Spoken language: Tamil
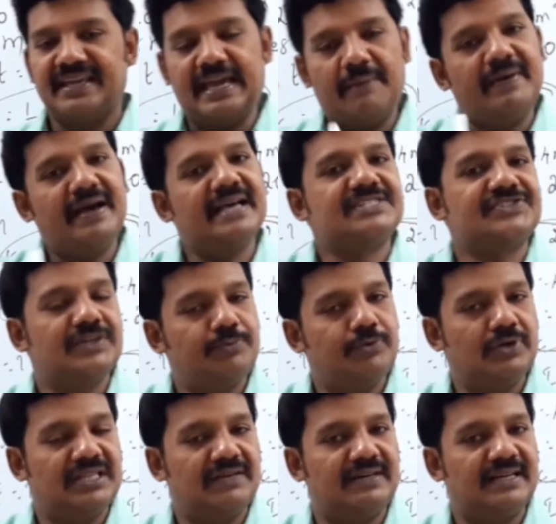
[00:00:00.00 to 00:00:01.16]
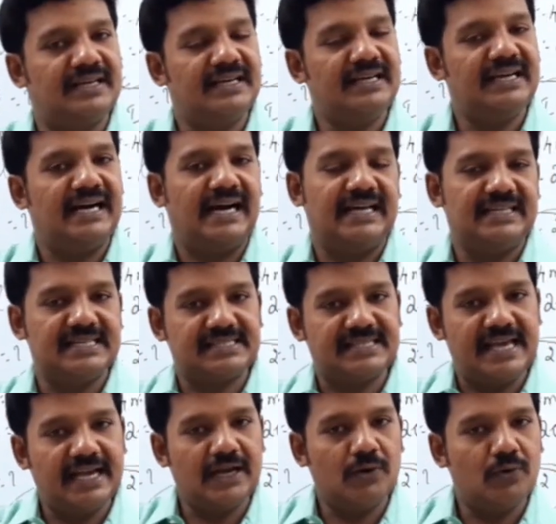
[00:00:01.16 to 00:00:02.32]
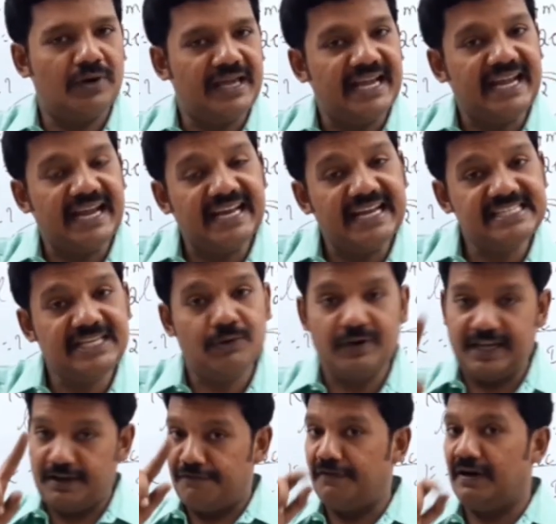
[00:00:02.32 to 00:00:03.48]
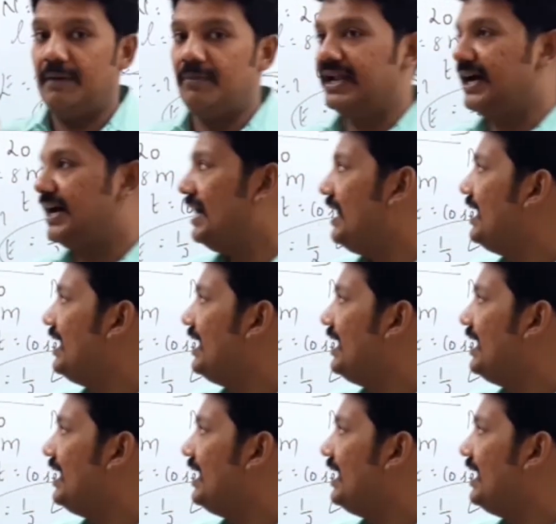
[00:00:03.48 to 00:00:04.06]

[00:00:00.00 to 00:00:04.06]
கெப்பாசிட்டரை பொறுத்தவரை அதில் சேர்க்கக்கூடிய எனர்ஜியுடைய ஃபார்முலா